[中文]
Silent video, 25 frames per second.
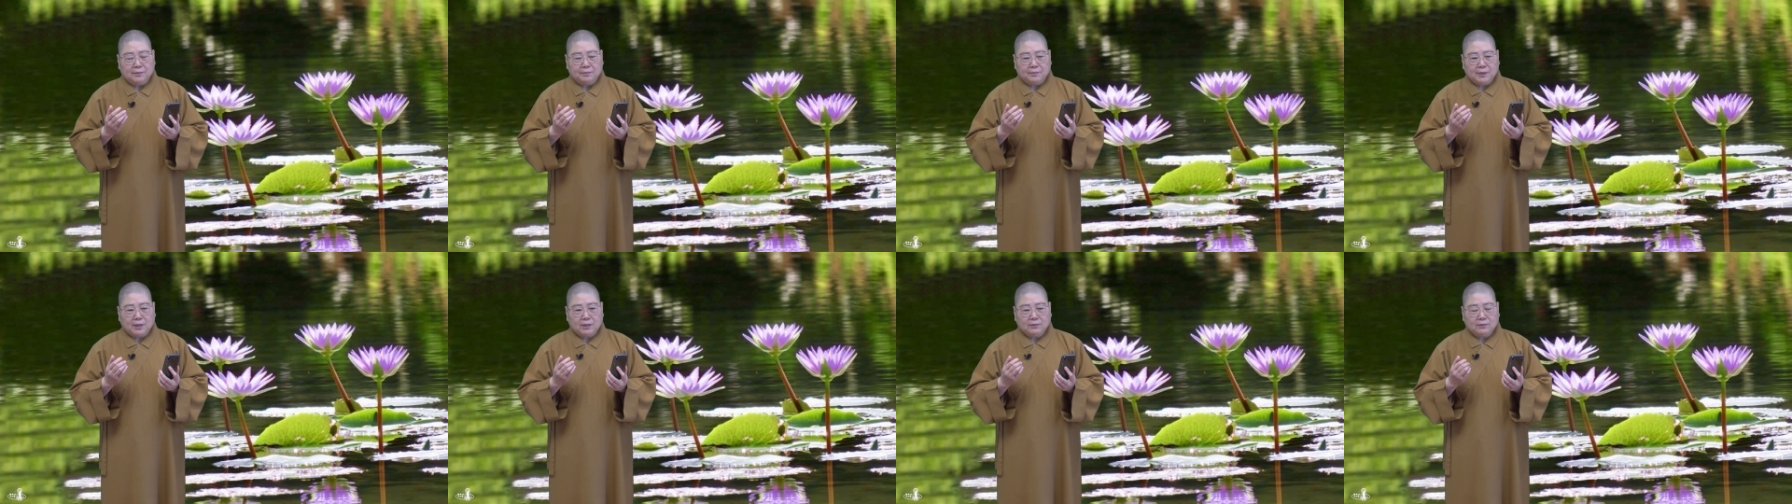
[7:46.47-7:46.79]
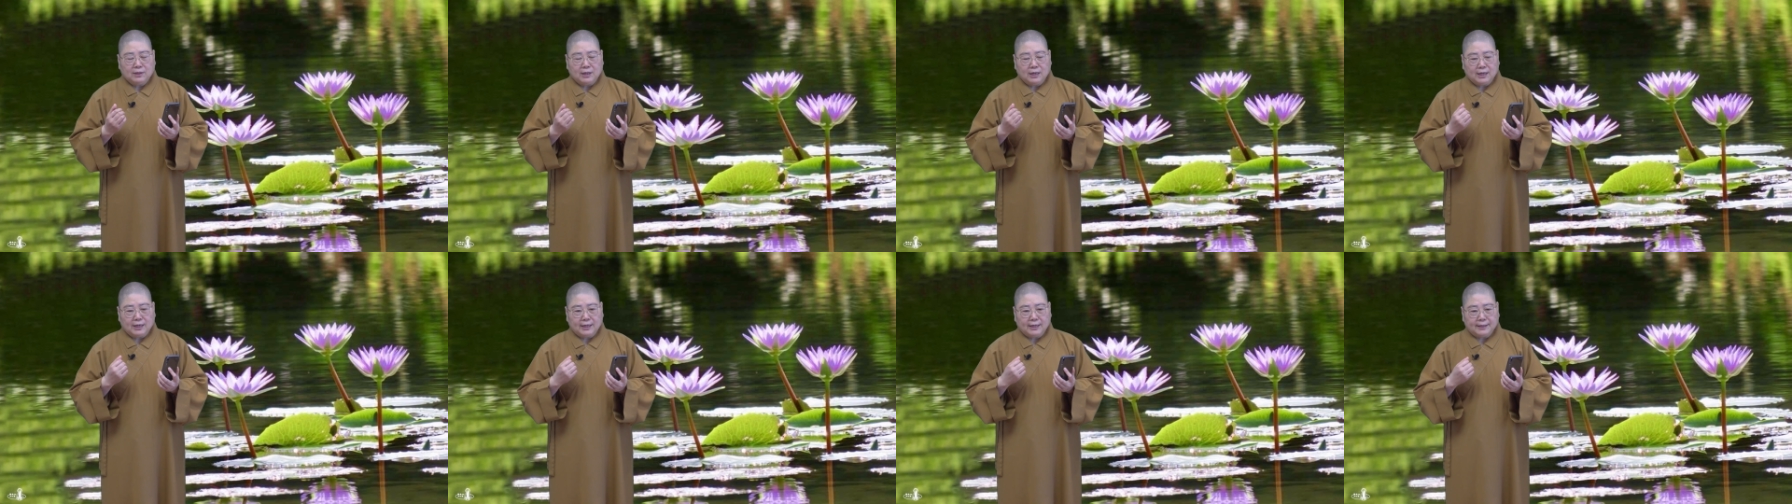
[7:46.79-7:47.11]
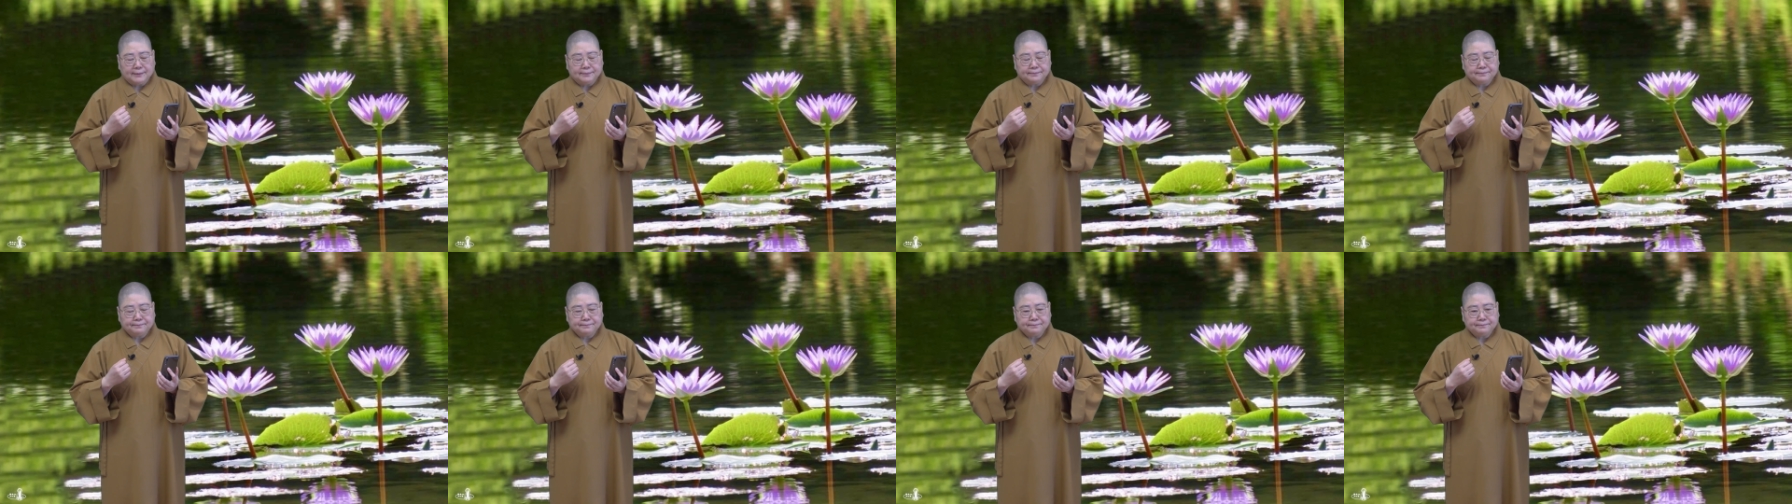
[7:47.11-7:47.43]
包
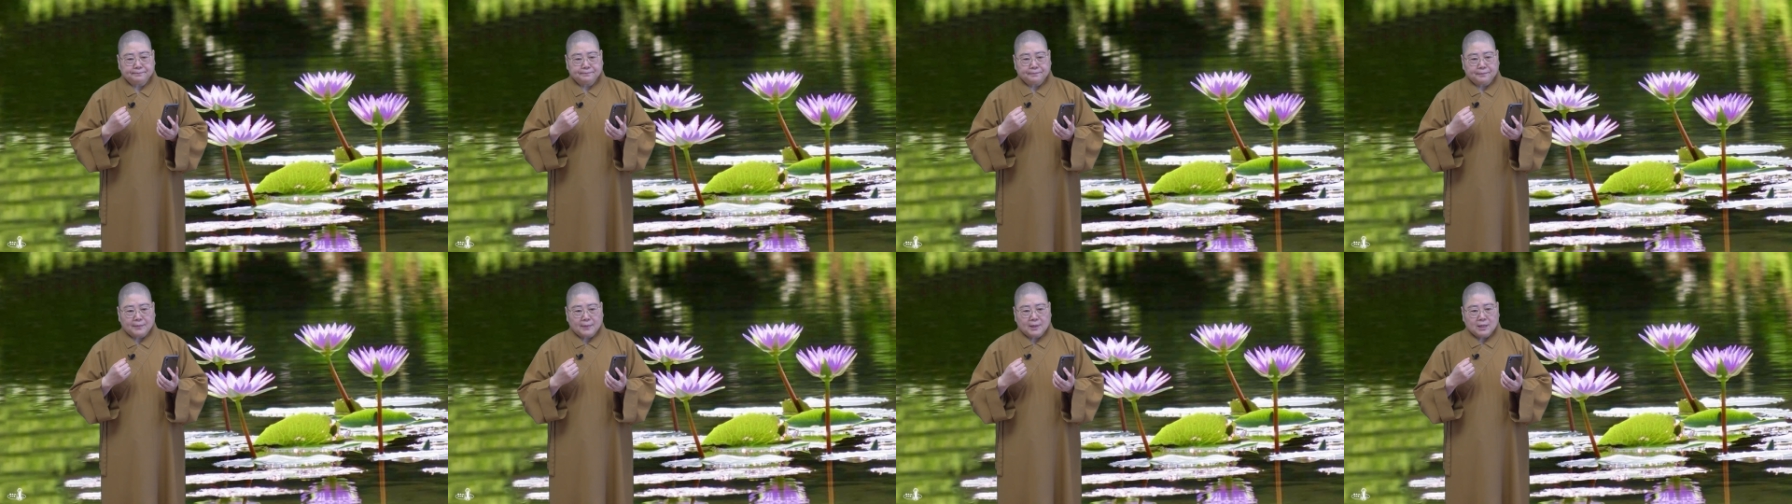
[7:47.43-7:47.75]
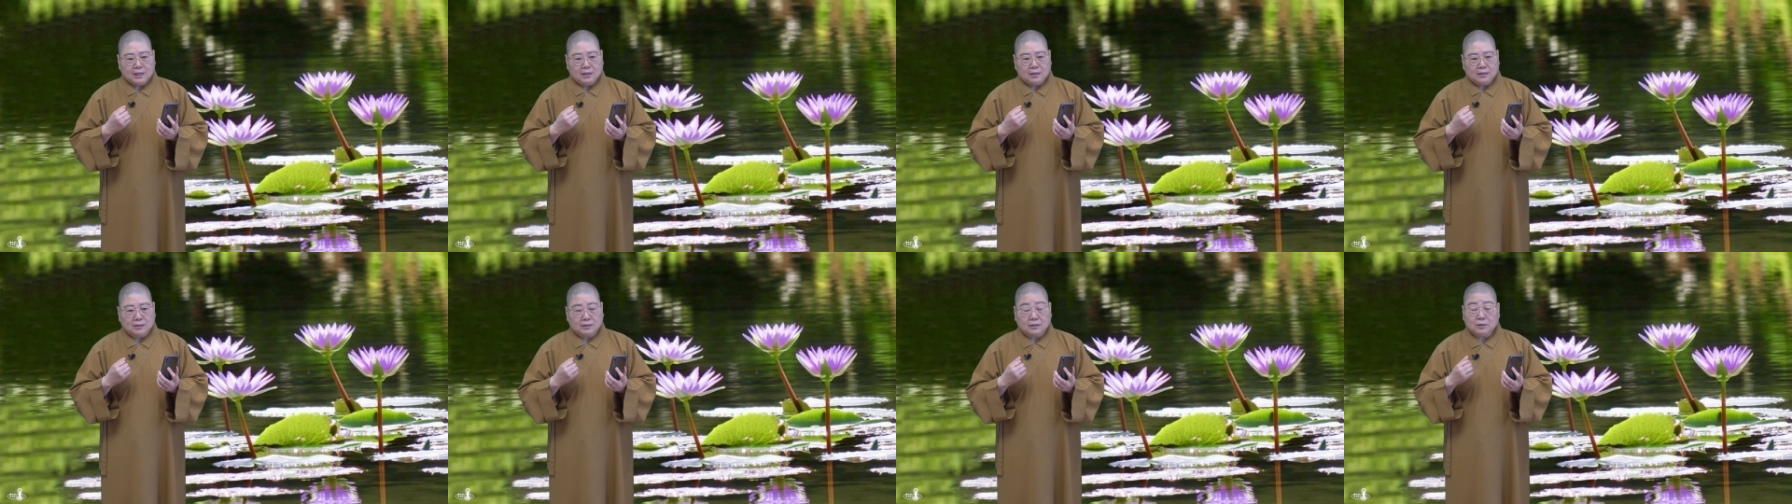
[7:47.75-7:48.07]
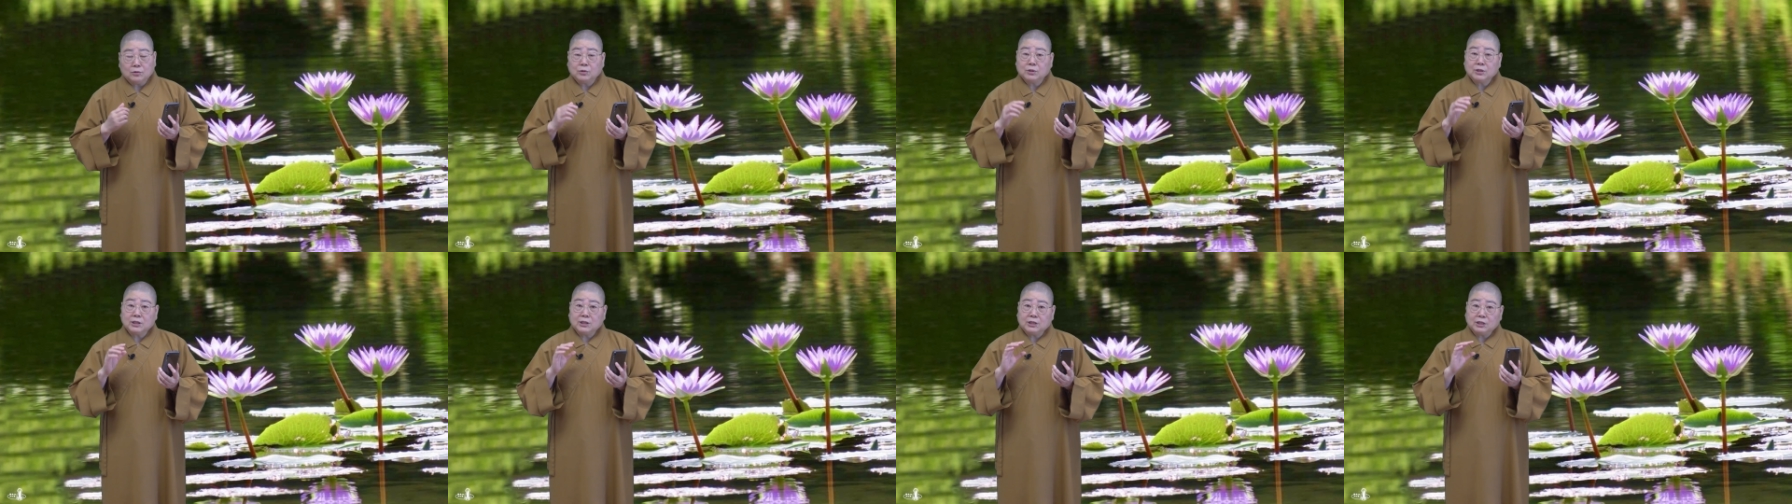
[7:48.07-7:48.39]
含呃
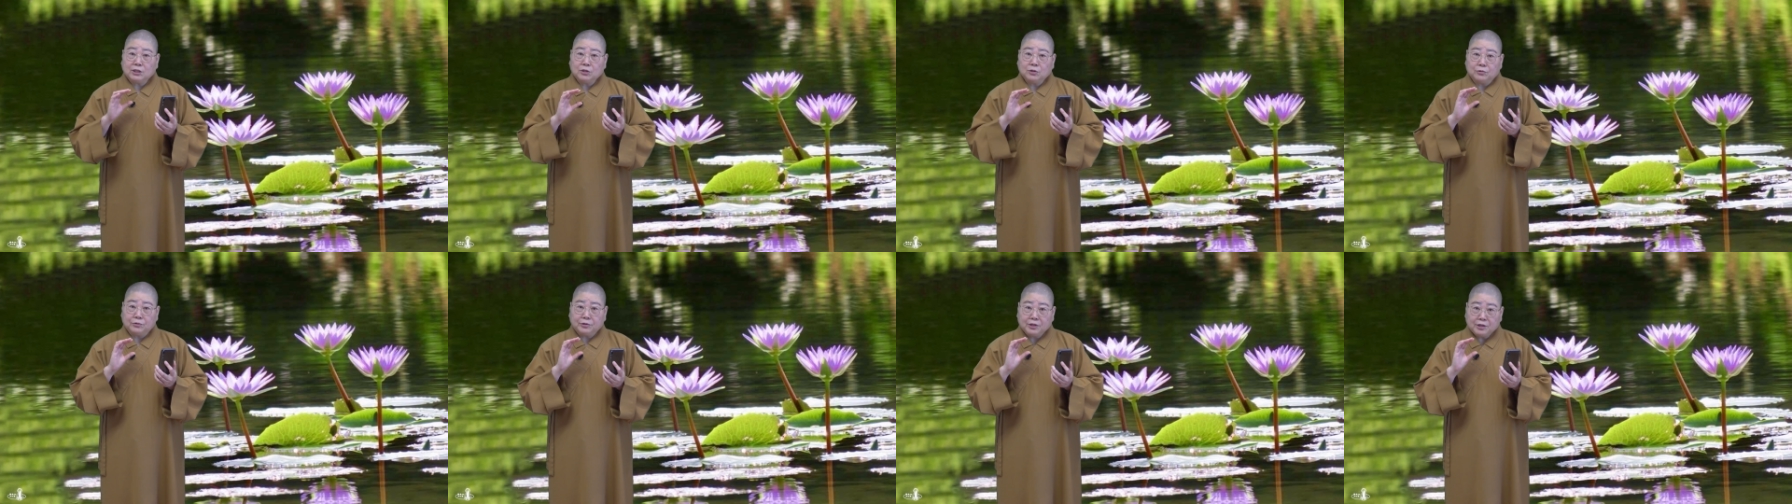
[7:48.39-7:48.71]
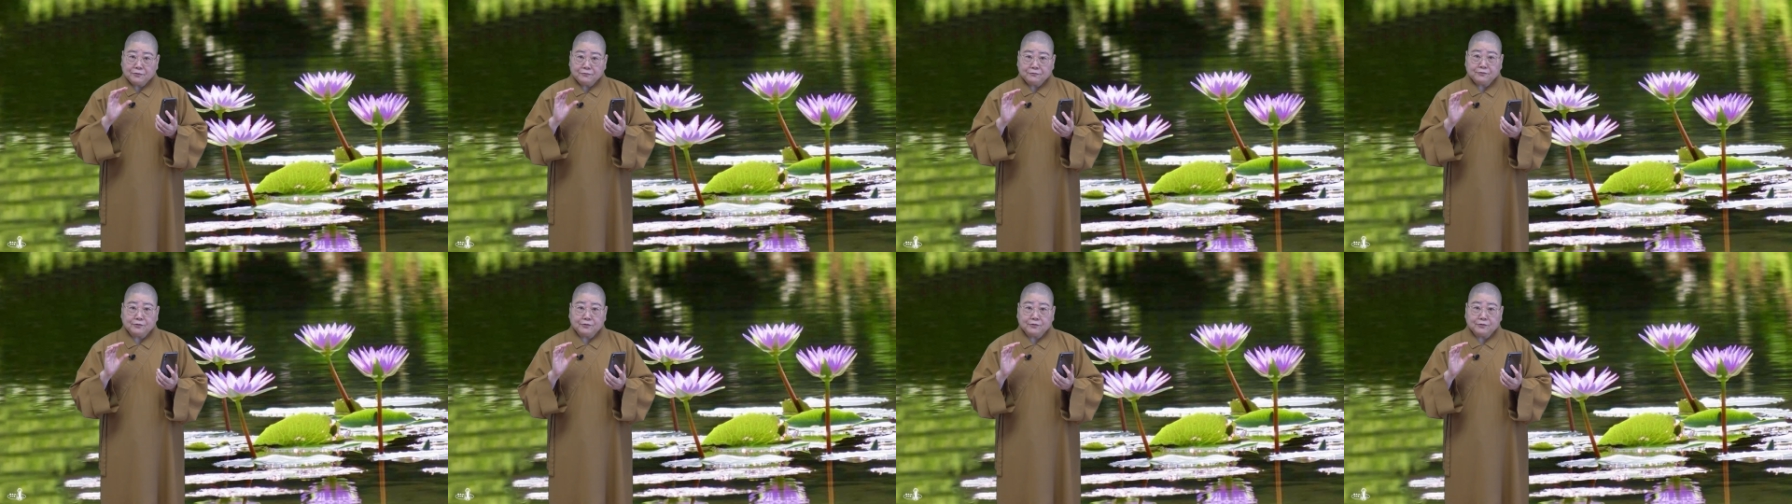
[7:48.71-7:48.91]
或者您有念